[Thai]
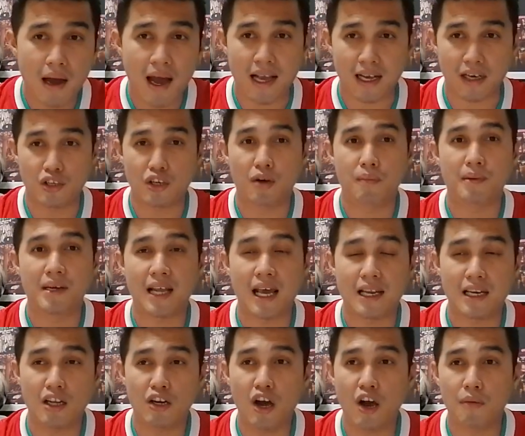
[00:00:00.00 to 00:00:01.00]
ผ่านเข้ารอบมาได้
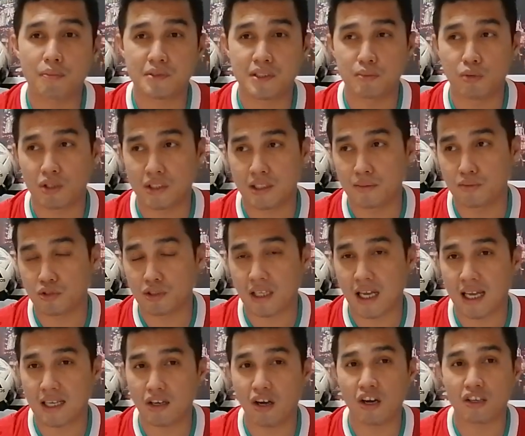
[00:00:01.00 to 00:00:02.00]
และรอบ 16ทีมสุด
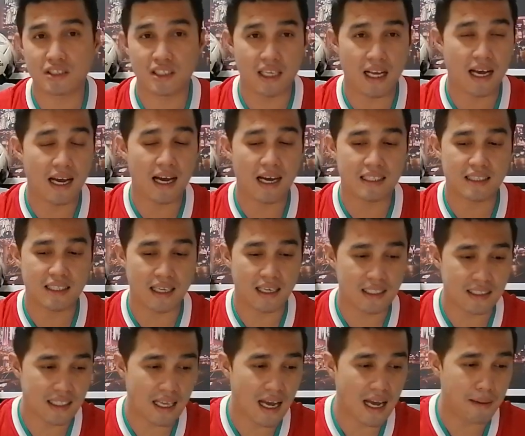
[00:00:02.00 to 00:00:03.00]
ท้ายก็เอาชนะอัต
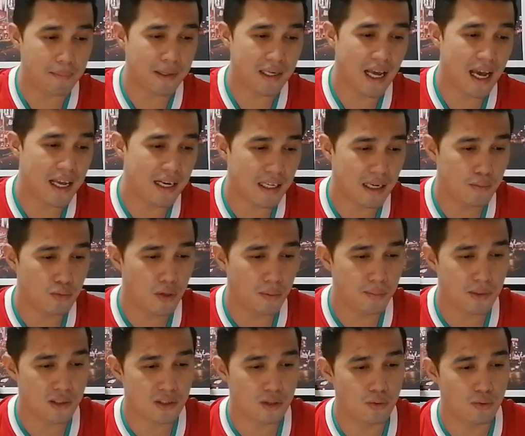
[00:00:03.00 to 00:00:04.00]
แลนตามาได้นะครับ ด้ว
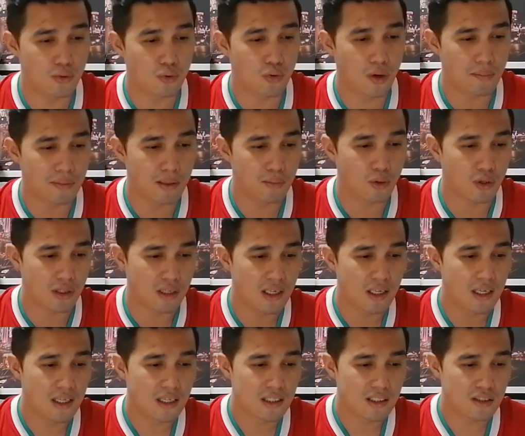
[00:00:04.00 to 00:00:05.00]
ยประตูรวมทั้งหมด
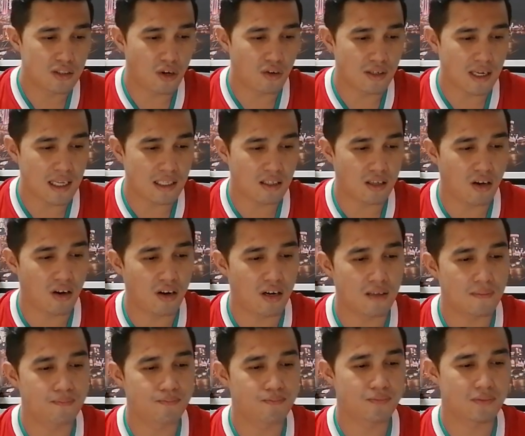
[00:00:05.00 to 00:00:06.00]
2นัดก็
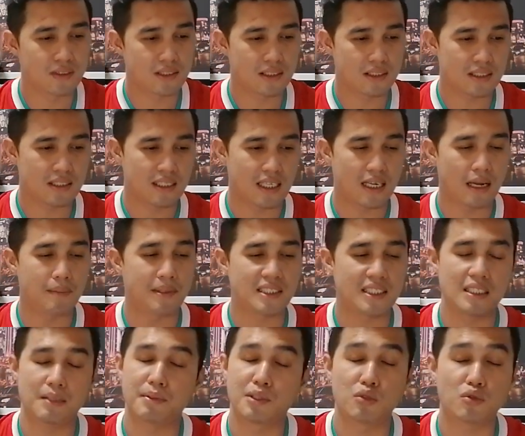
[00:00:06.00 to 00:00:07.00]
ชนะมา
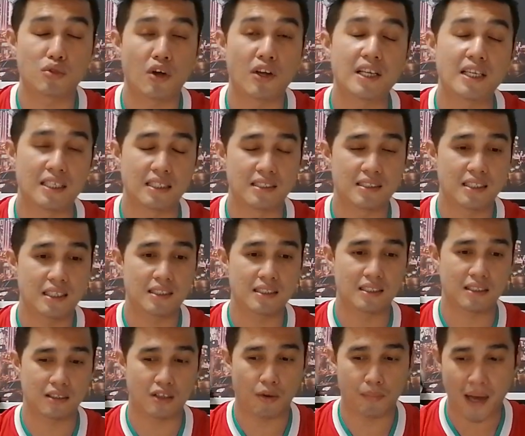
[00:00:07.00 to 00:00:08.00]
4ประตูต่อหนึ่งซึ่ง
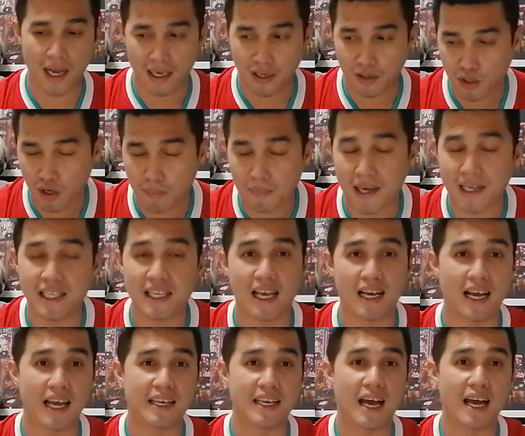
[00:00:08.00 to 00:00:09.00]
ก็ผ่านเข้ารอบมาได้อ
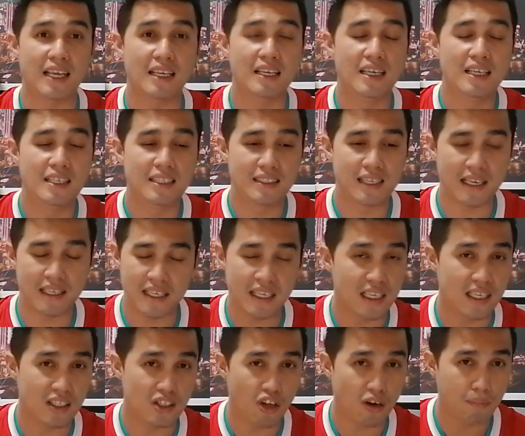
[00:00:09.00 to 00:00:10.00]
ย่างง่ายดาย นัด
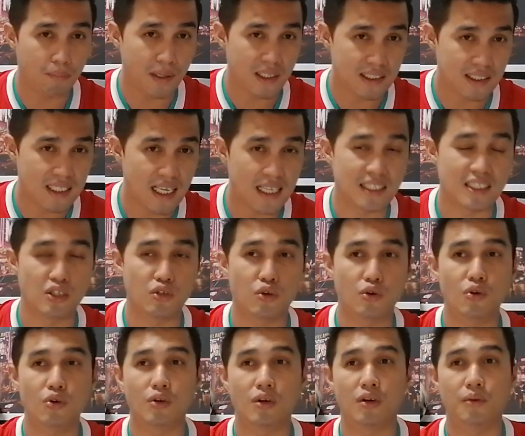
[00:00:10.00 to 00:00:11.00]
นี้ต้องเปิดซานติโอ
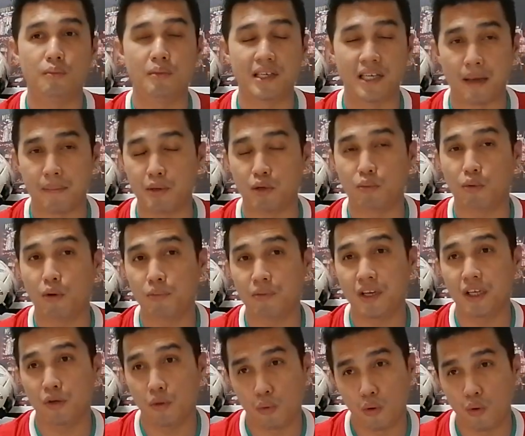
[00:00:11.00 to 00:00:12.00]
โกเบอร์นาบิลพบ
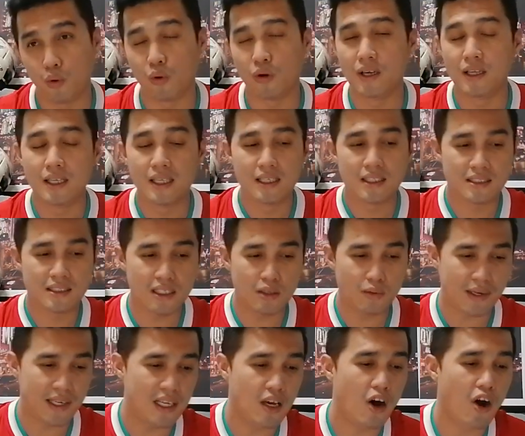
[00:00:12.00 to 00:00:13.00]
ลิเวอร์พูลซึ่ง
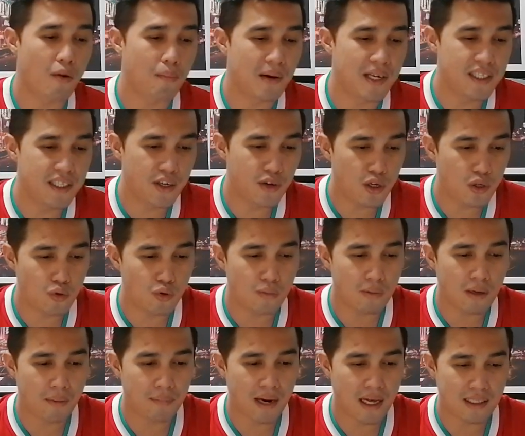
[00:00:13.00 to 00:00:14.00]
วันนี้ออกมาเยือนด้วยขุ
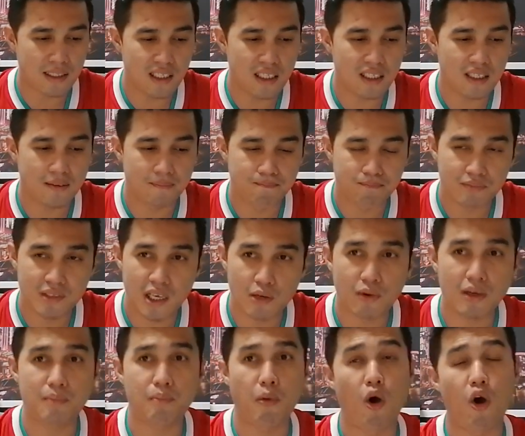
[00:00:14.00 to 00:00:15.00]
มกำลังที่เรีย
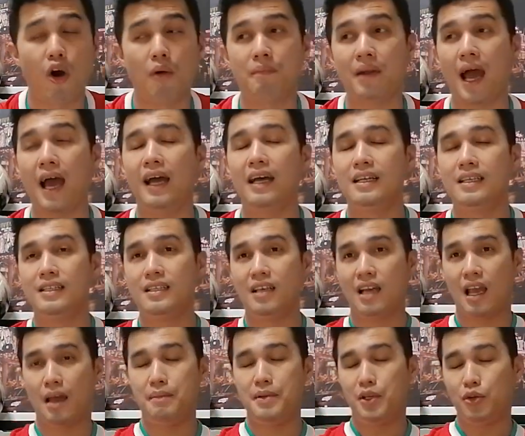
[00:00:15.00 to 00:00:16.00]
กว่าพร้อมนะ
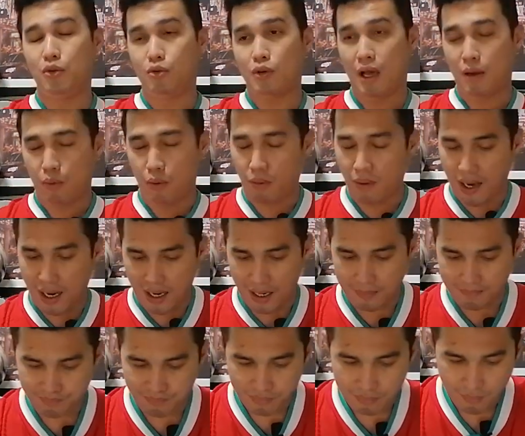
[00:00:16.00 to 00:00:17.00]
แอมินดูแล้วเพราะว่า
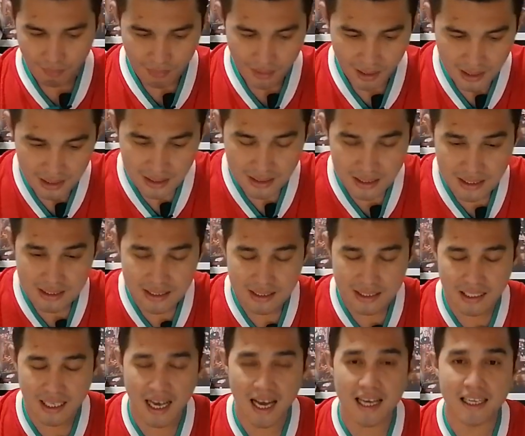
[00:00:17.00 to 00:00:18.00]

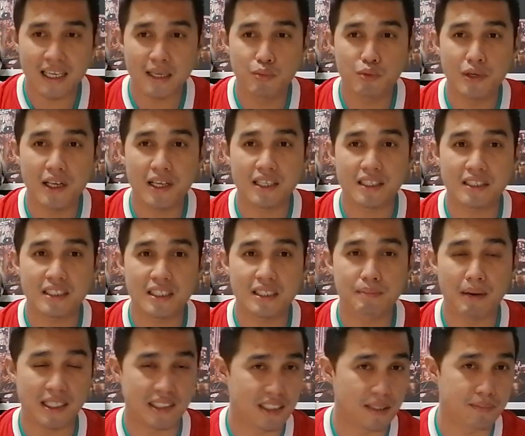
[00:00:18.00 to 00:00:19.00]
การได้ผู้เล่น
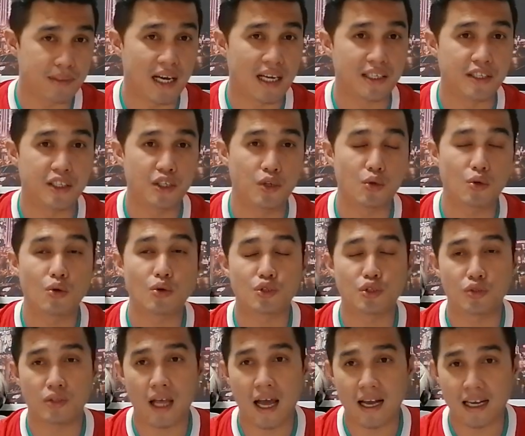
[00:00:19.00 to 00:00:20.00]
ที่บาดเจ็บอย่างดิโอโก
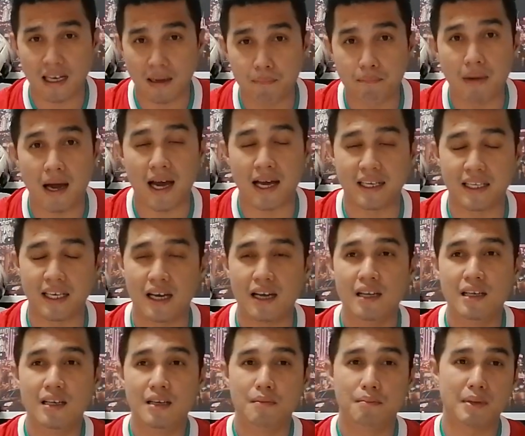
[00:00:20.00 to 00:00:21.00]
โชตากลับมาเนี่ย
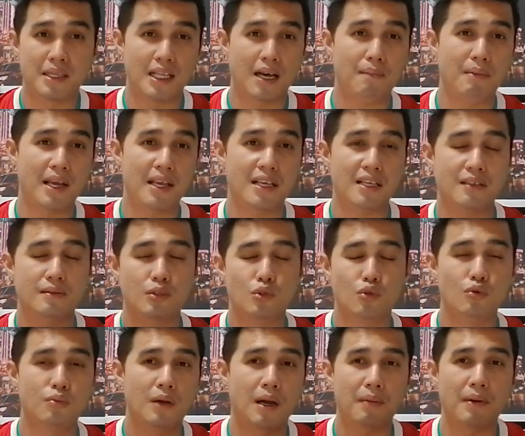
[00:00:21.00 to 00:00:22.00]
มันทำให้
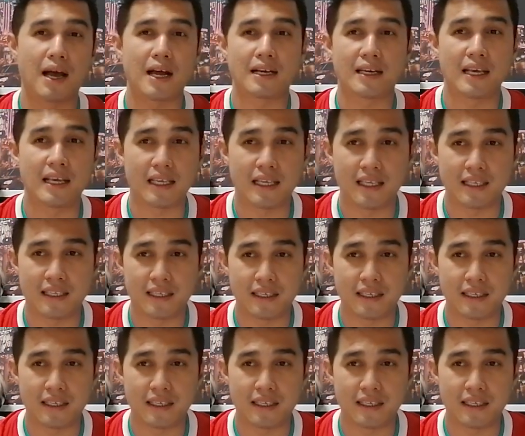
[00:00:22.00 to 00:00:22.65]
ขุมกำลังใน